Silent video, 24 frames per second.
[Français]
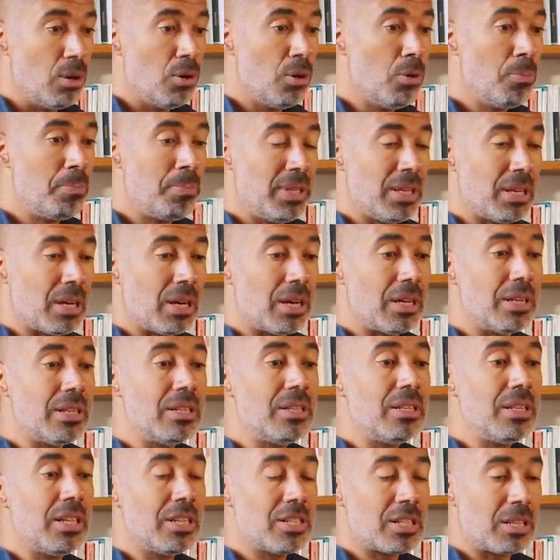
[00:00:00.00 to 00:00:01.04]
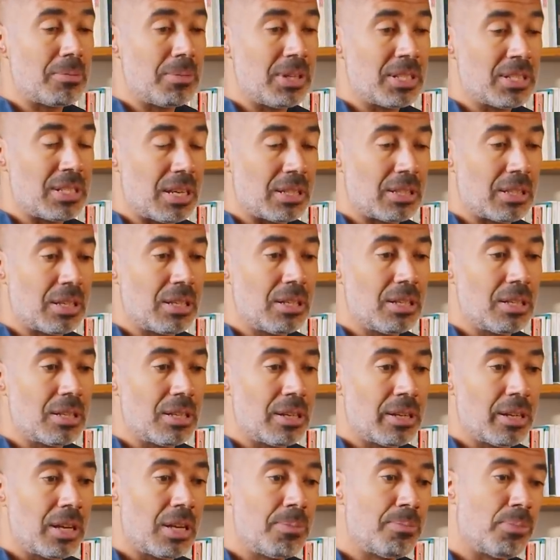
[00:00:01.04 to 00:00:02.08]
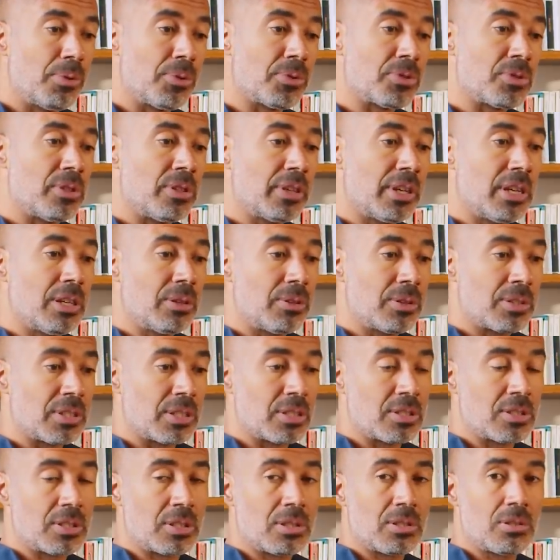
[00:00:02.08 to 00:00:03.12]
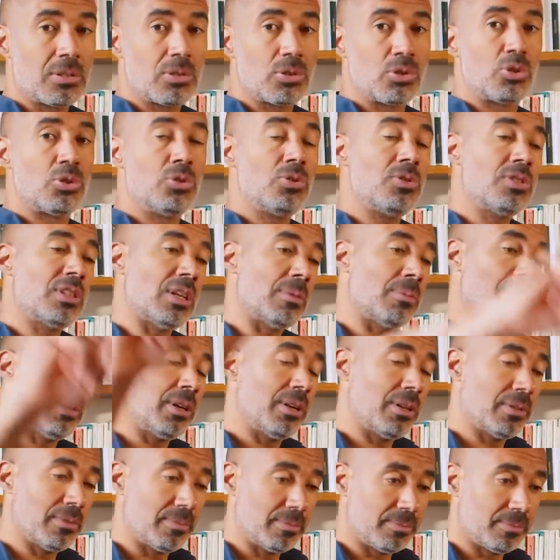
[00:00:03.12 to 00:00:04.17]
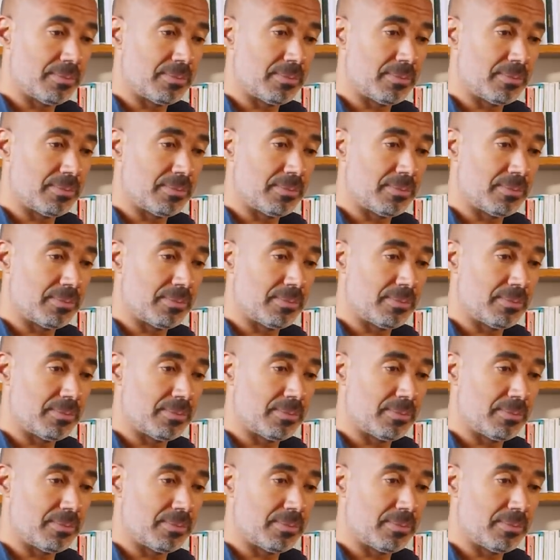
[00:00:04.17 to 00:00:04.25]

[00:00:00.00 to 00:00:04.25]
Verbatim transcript: le pire n'est jamais certain. Réponse dans quelques instants, juste après.